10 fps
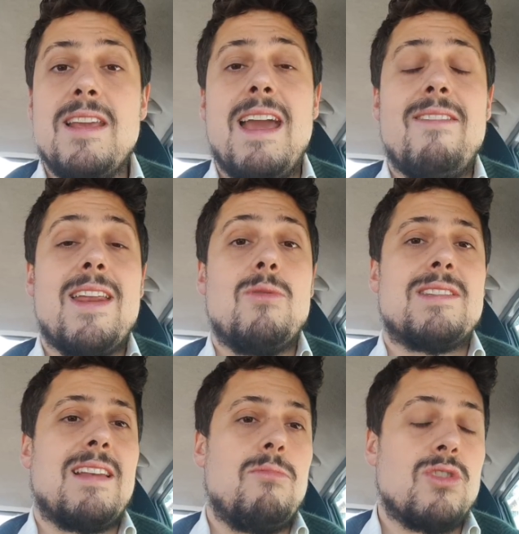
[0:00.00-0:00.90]
League, avere
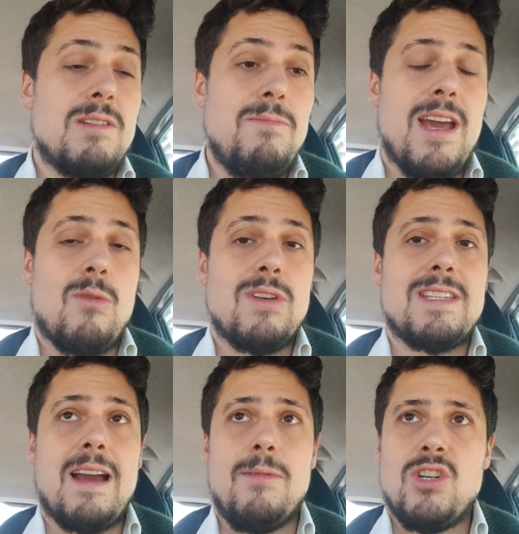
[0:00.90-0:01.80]
questa possibilità e
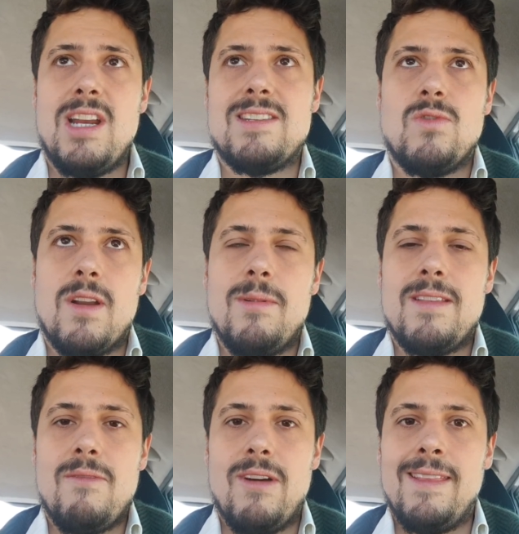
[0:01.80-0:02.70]
questa capacità è
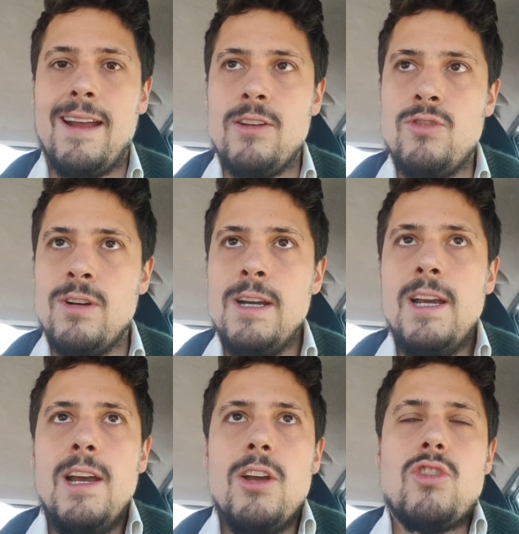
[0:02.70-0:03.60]
sicuramente un vantaggio.
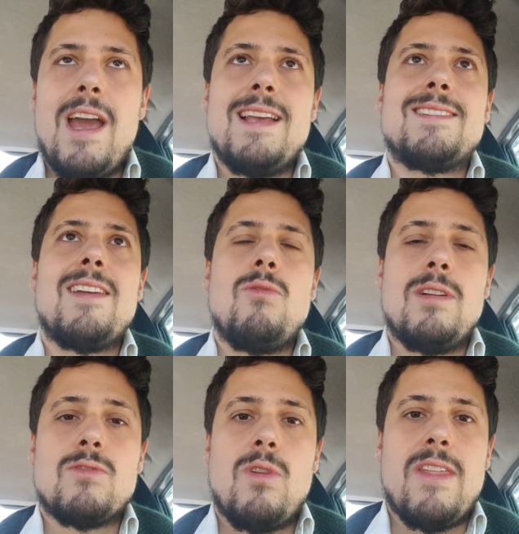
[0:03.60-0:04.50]
Cioè, essere
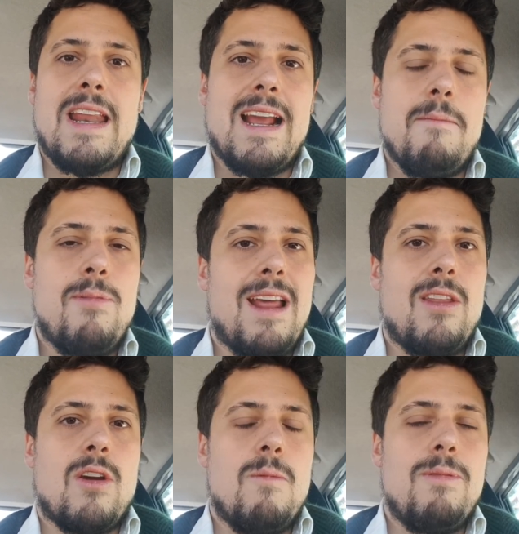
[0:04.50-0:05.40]
una squadra da campionato
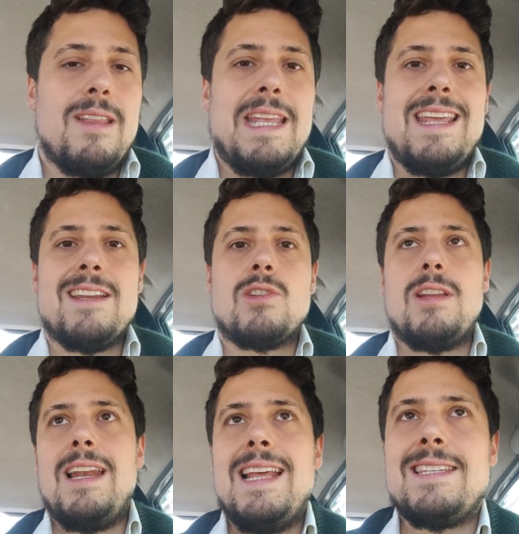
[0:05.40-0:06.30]
è completamente diverso
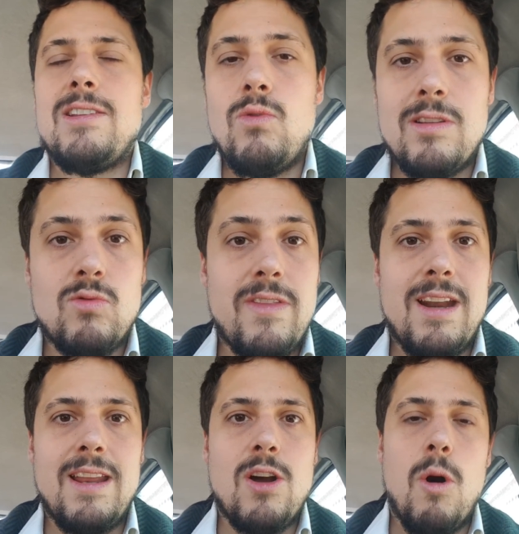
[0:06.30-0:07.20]
dall'essere una
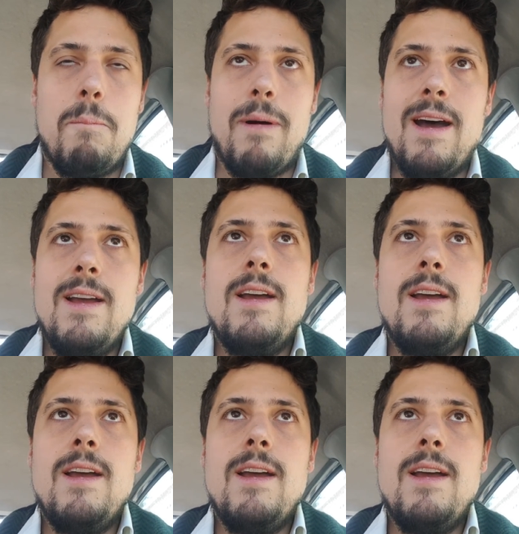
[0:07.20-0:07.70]
squadra da coppa.